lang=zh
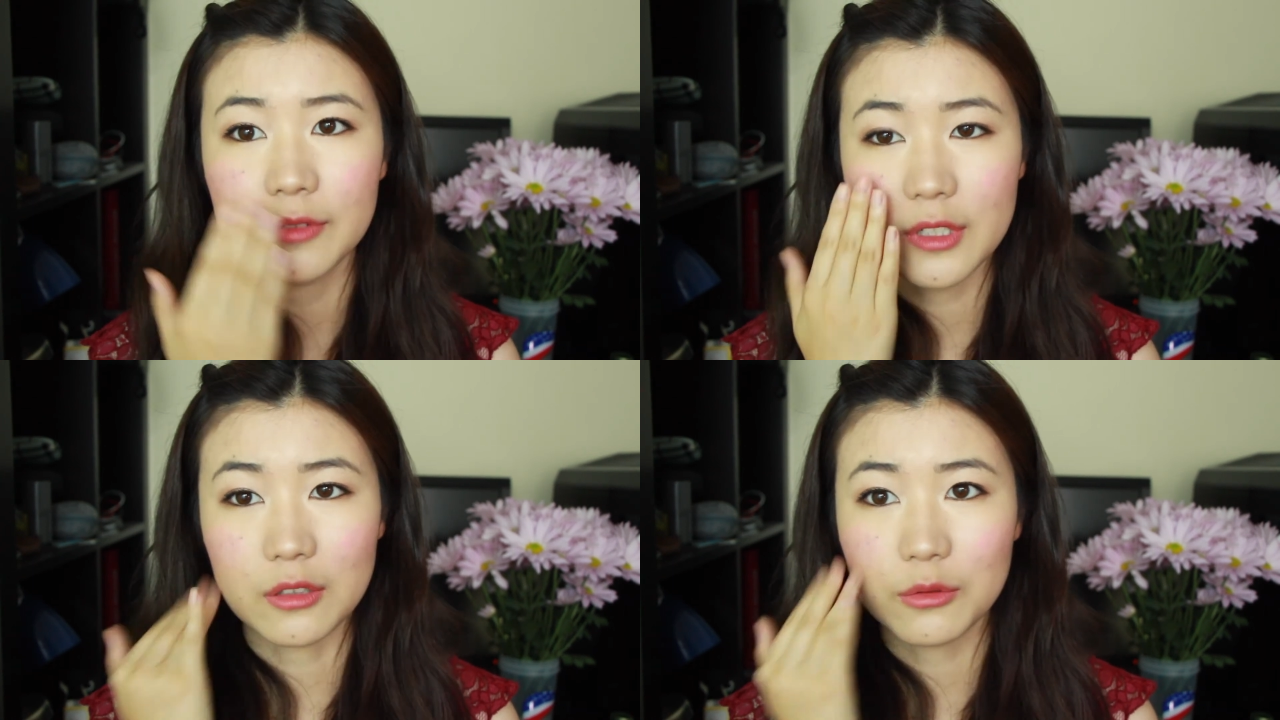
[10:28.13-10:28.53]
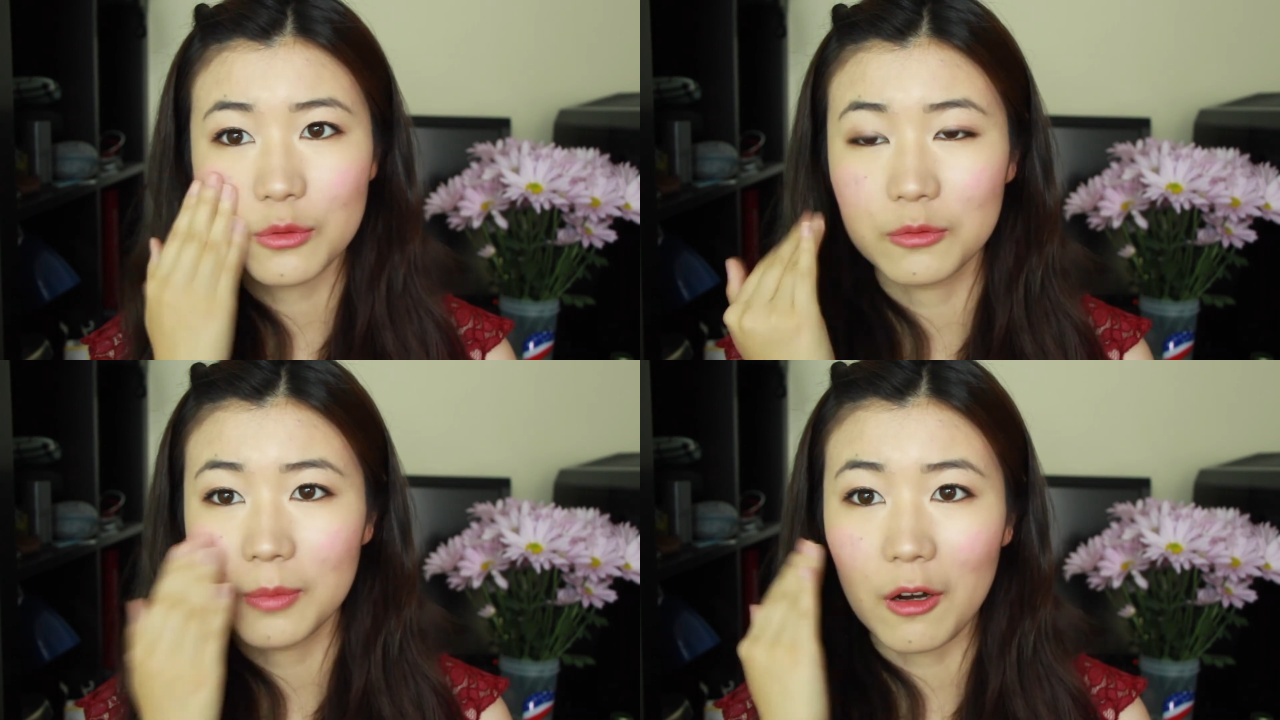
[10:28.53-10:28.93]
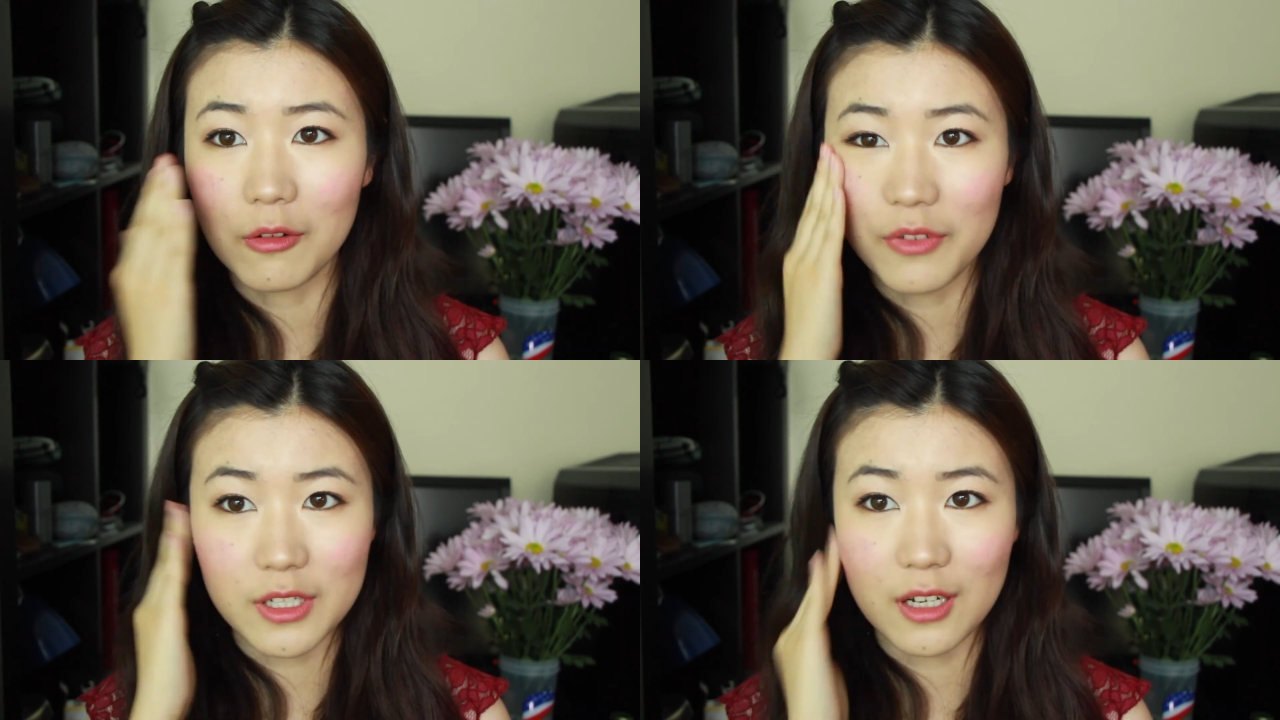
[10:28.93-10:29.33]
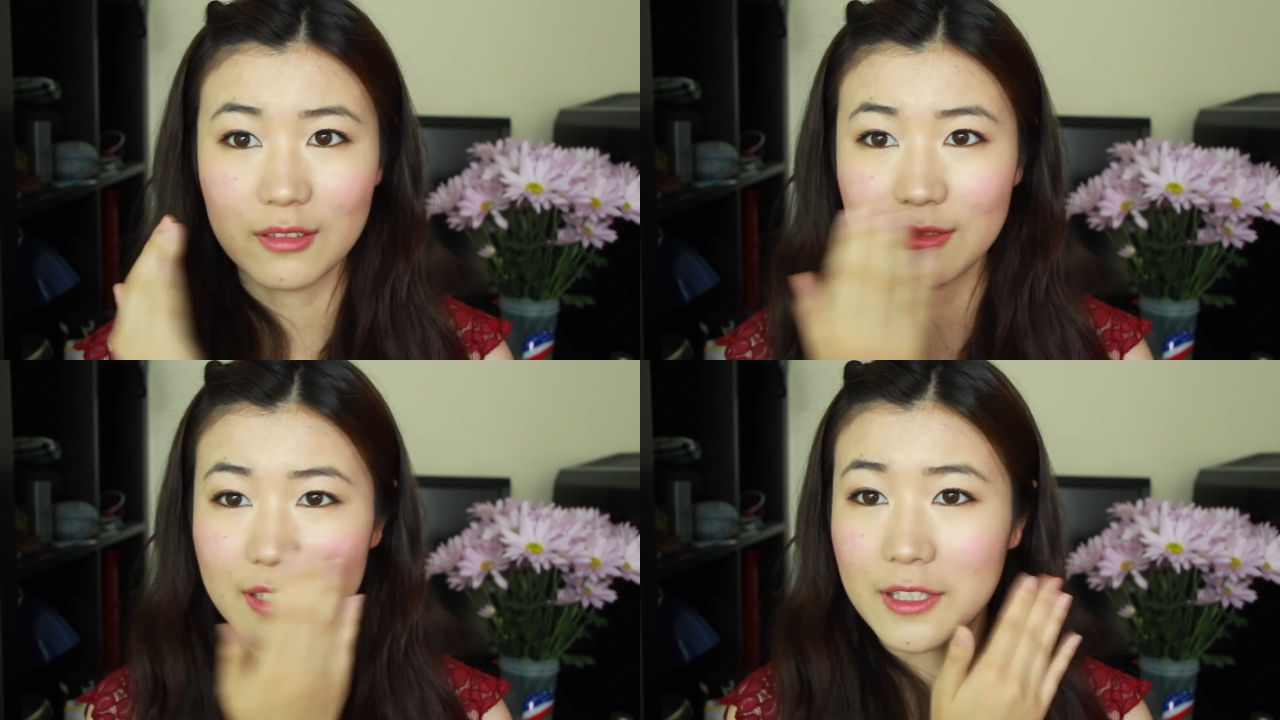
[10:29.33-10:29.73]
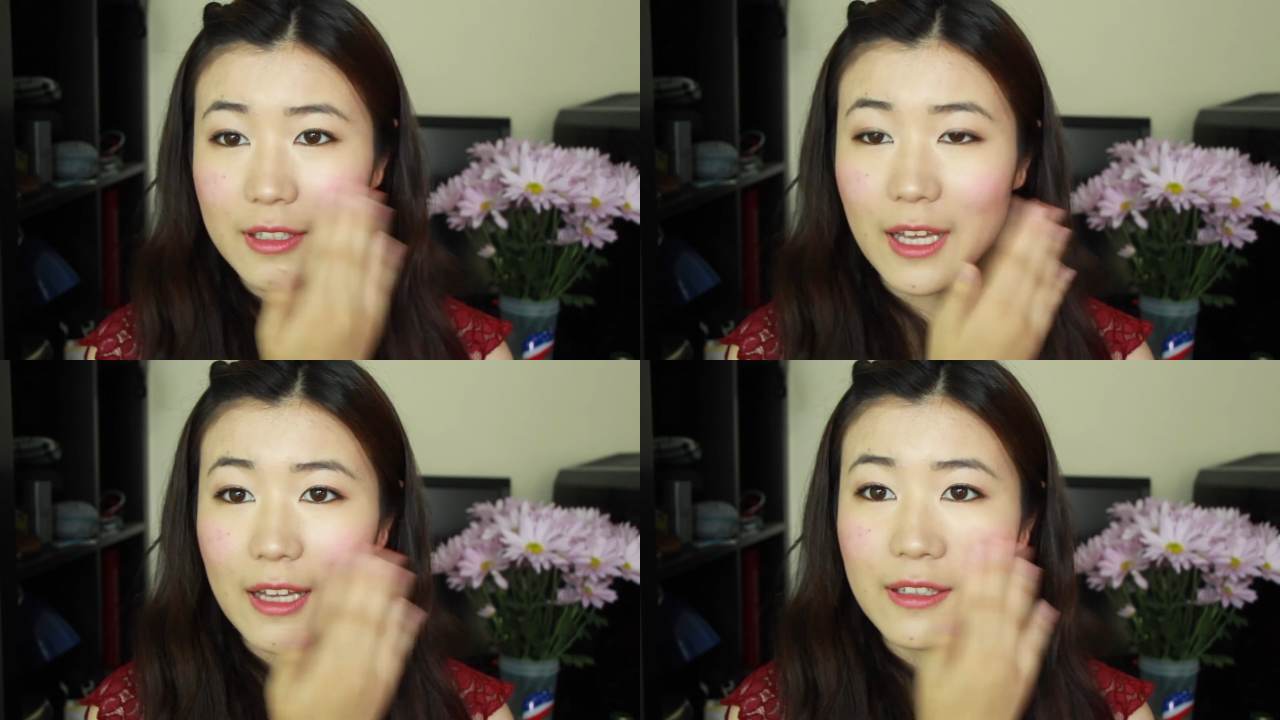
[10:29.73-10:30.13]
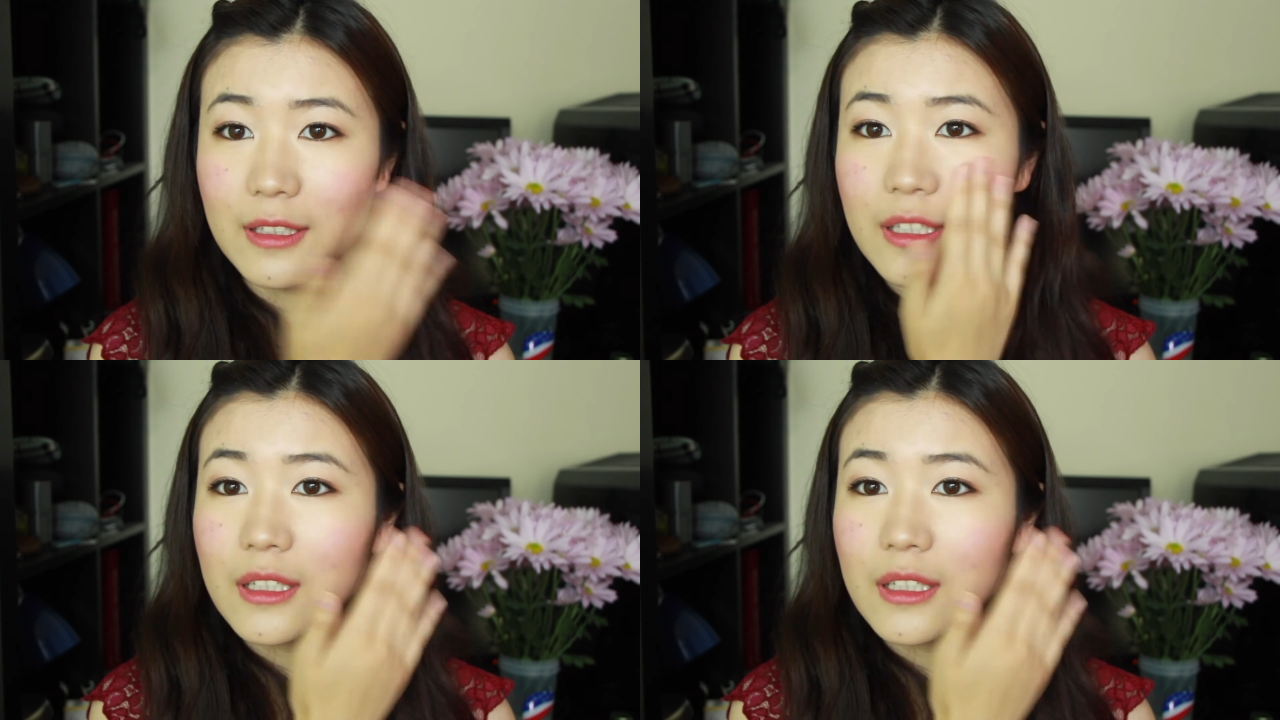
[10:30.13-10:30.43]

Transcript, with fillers: 非常粗暴、非常简单